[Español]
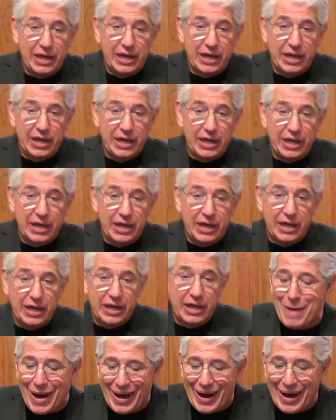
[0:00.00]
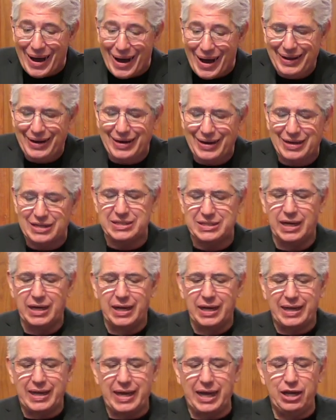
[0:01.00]
Y eso coloca barreras
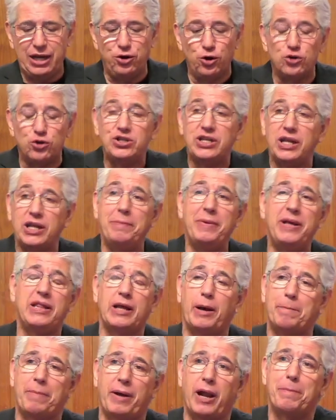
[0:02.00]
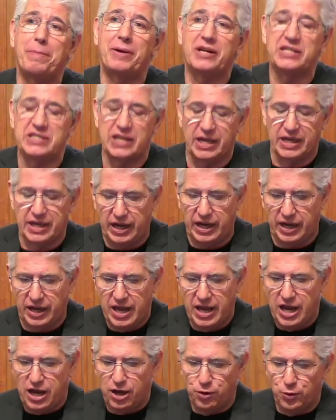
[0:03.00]
que nos limitan para
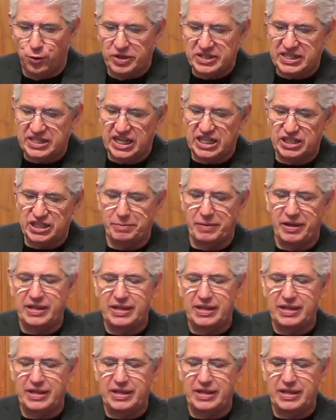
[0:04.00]
perseguir nuestras